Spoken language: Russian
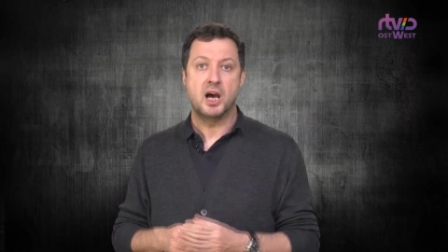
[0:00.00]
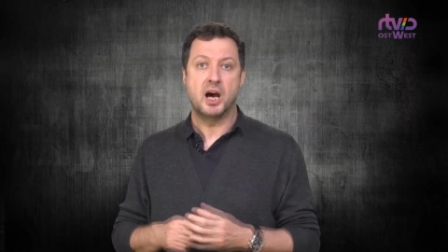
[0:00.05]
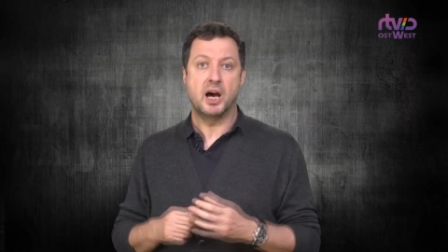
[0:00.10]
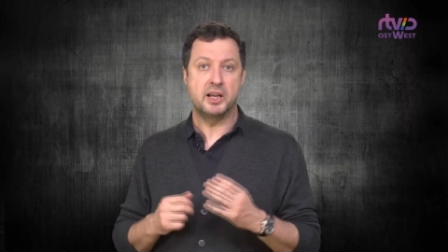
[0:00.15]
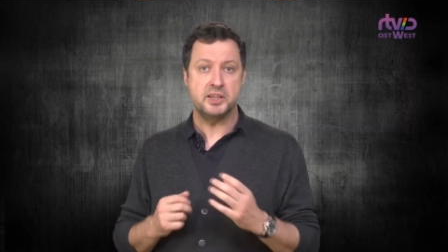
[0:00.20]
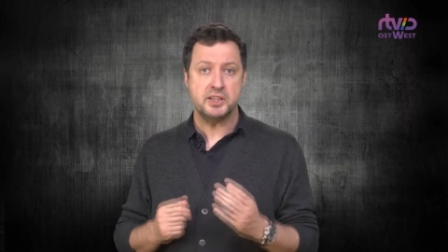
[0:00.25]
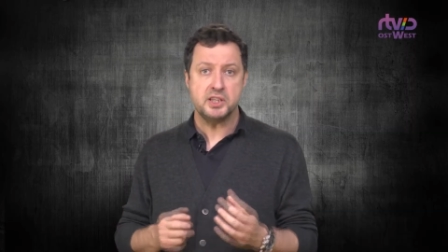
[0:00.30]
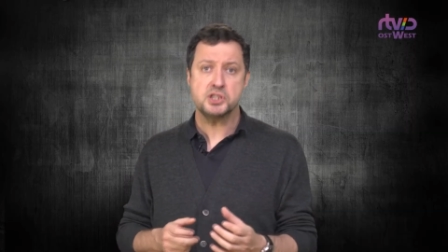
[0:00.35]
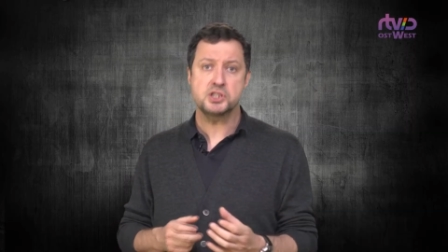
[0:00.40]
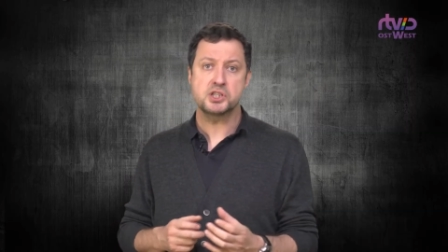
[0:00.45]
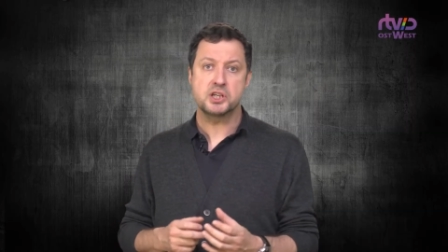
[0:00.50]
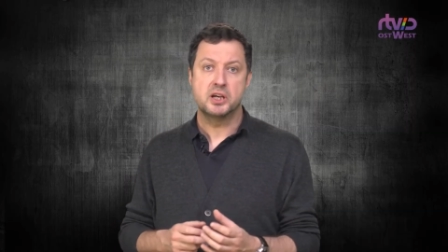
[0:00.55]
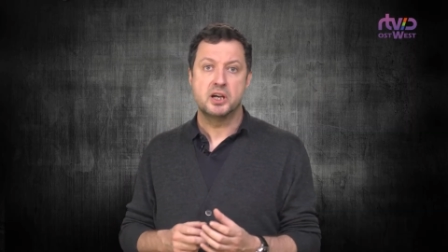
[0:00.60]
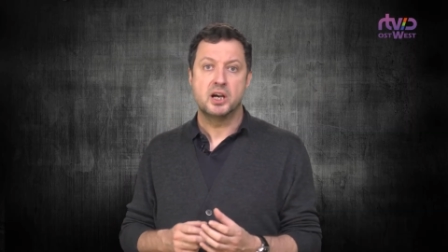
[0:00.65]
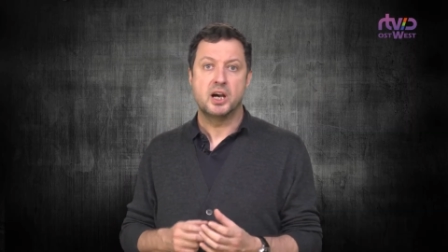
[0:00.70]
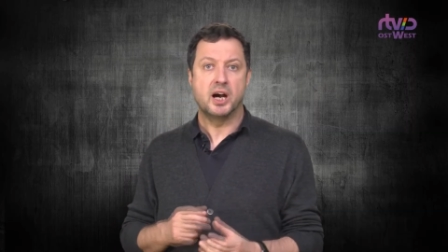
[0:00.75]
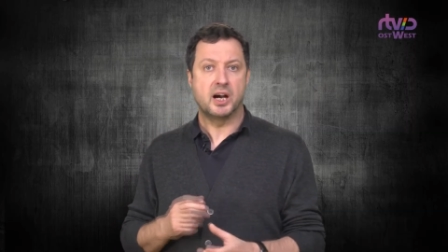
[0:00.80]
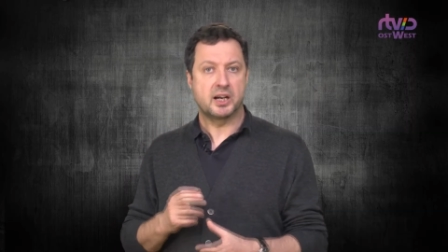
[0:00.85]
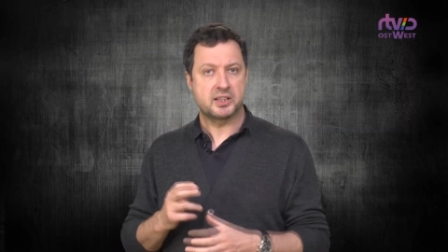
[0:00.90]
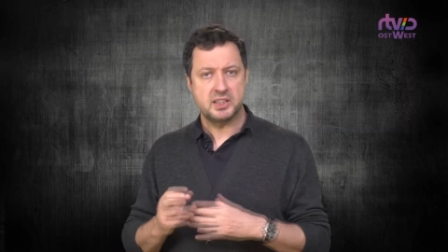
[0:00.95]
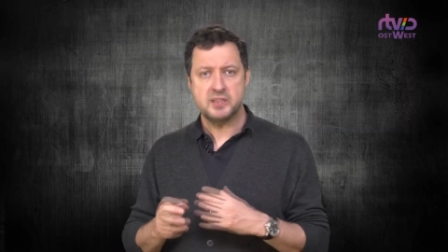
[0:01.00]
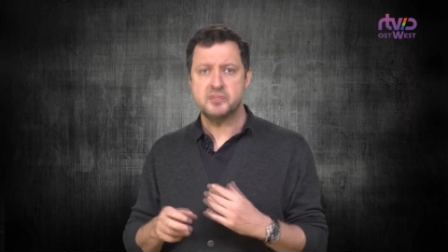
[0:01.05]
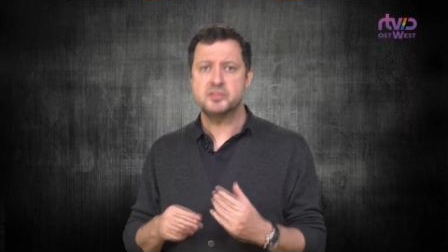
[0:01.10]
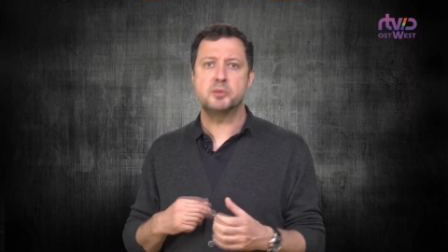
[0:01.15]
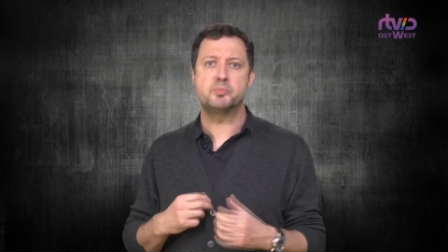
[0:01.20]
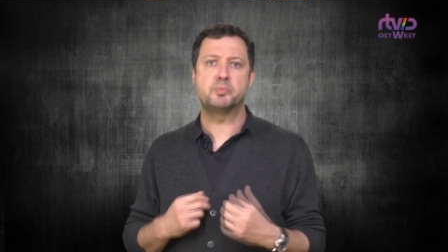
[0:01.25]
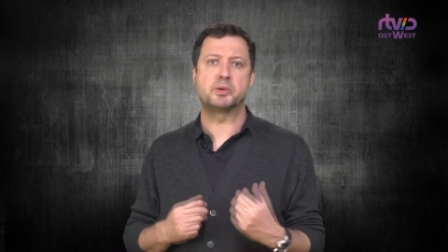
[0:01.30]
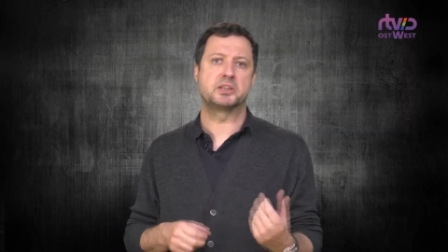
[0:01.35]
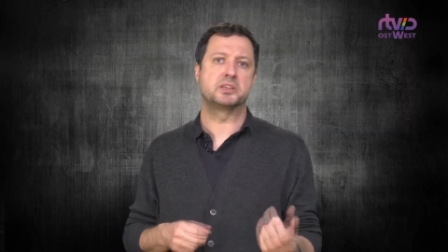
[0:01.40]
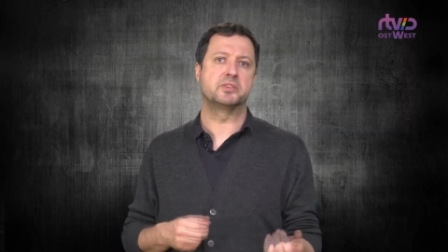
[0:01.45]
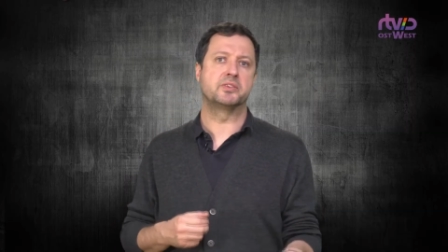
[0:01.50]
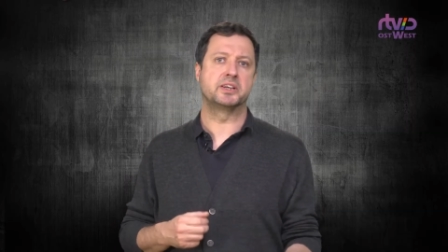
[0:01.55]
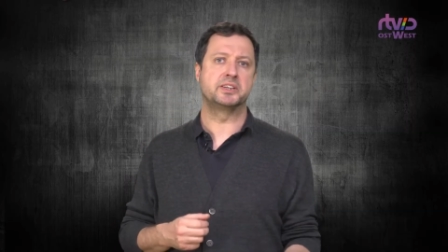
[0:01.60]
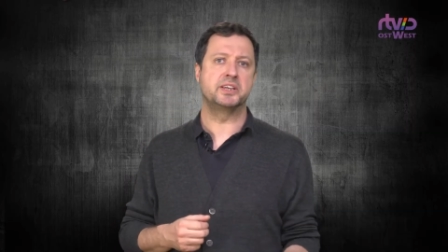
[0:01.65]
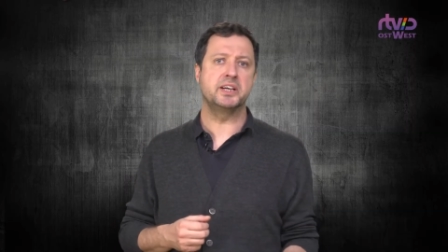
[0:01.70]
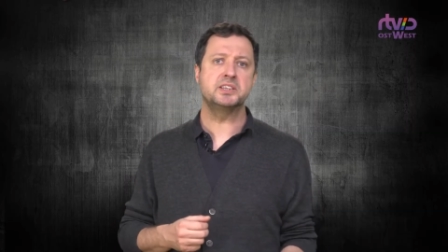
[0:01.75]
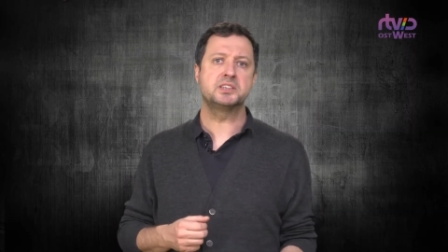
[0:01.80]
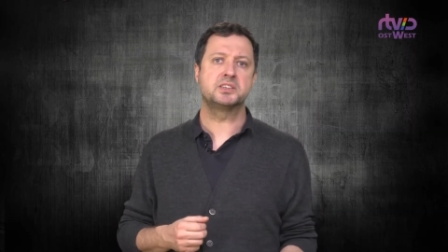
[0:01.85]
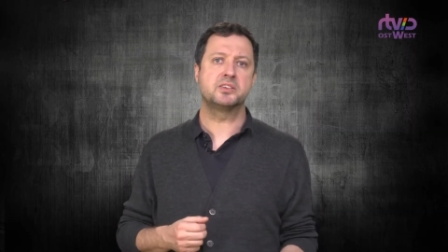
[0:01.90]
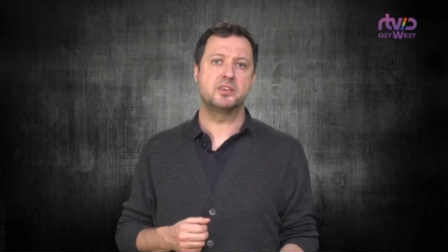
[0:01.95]
Они же активно
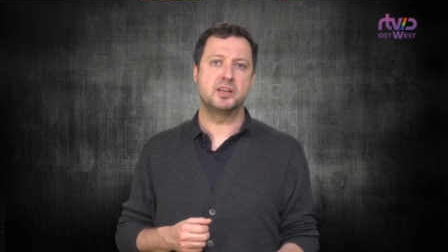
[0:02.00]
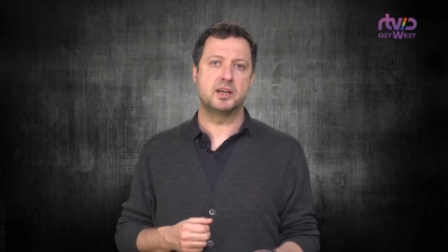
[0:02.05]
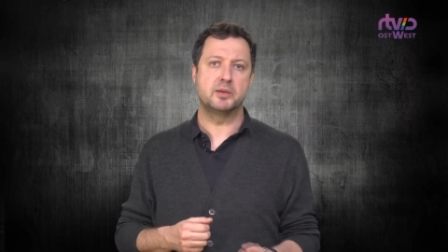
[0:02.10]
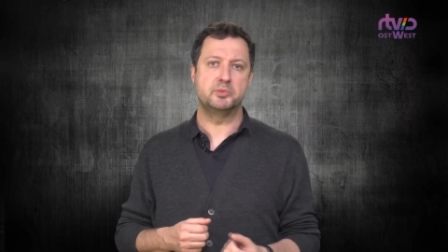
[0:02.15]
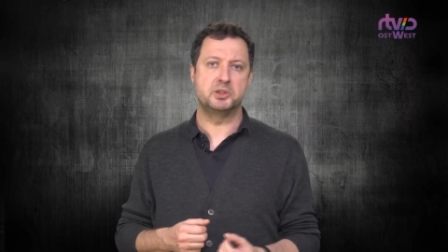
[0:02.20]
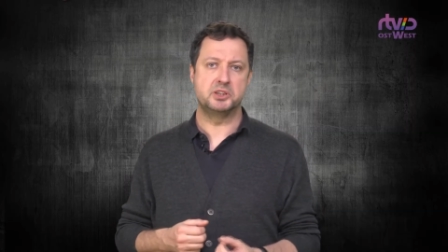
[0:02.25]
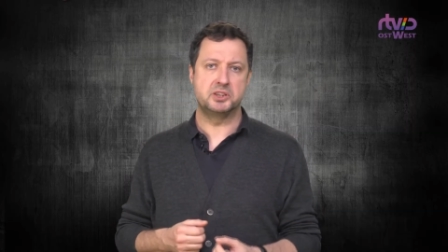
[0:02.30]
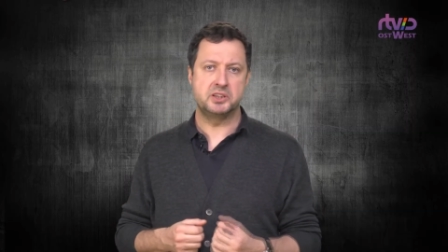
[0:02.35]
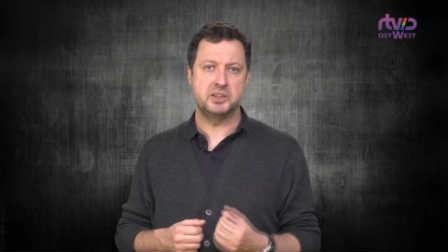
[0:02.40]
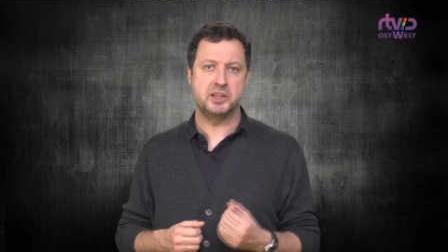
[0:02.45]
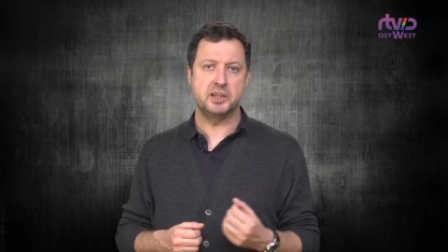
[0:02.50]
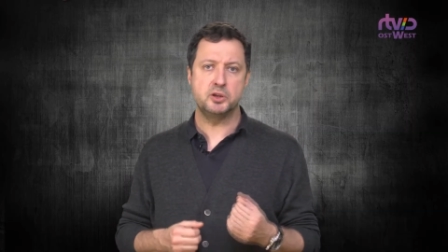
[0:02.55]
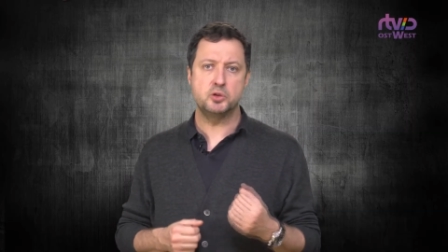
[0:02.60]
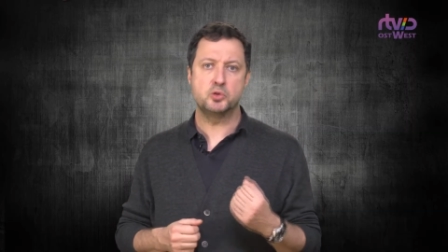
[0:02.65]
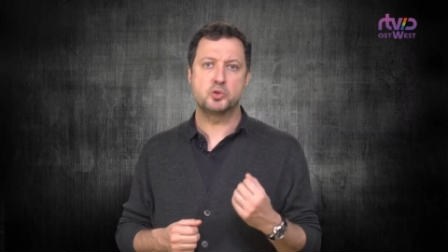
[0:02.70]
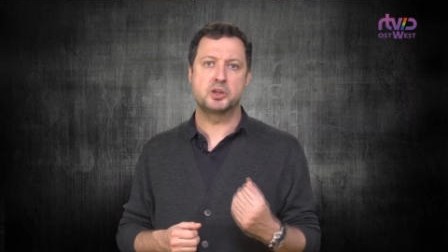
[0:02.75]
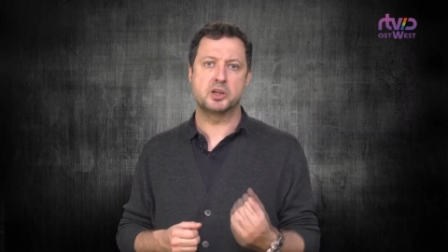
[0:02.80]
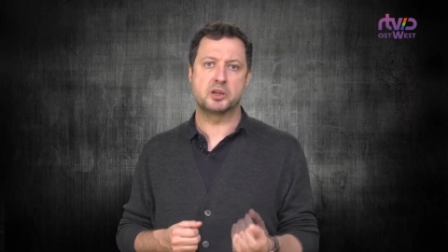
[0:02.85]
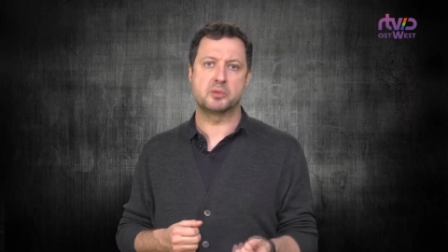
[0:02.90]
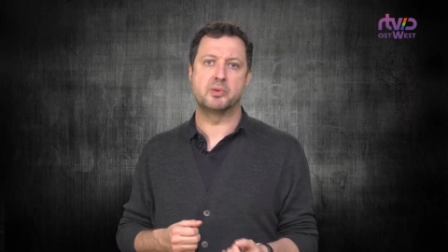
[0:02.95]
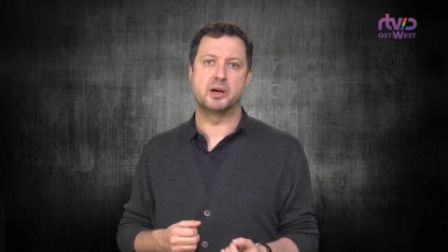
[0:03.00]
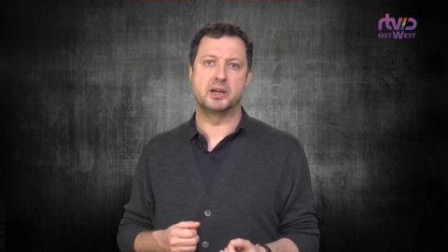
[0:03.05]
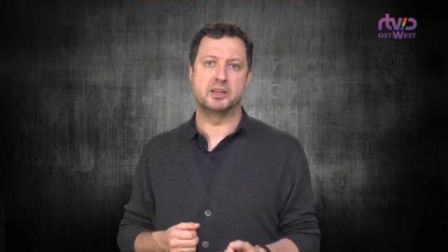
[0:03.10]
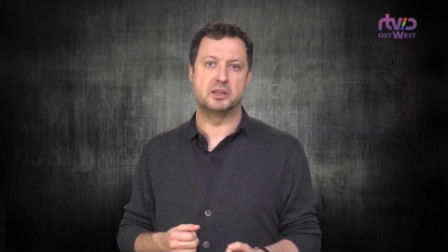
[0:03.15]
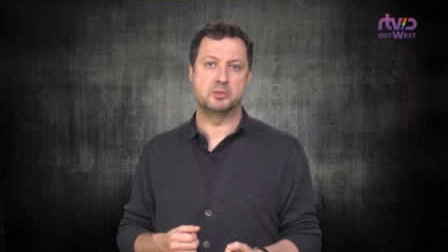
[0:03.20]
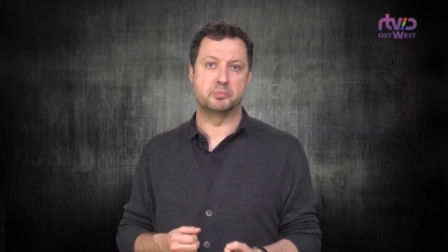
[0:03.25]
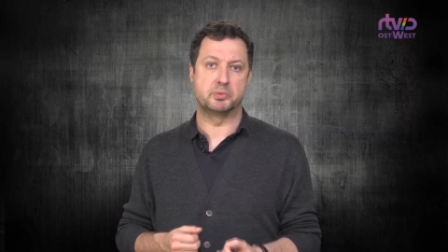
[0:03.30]
противодействовали объединению Германии,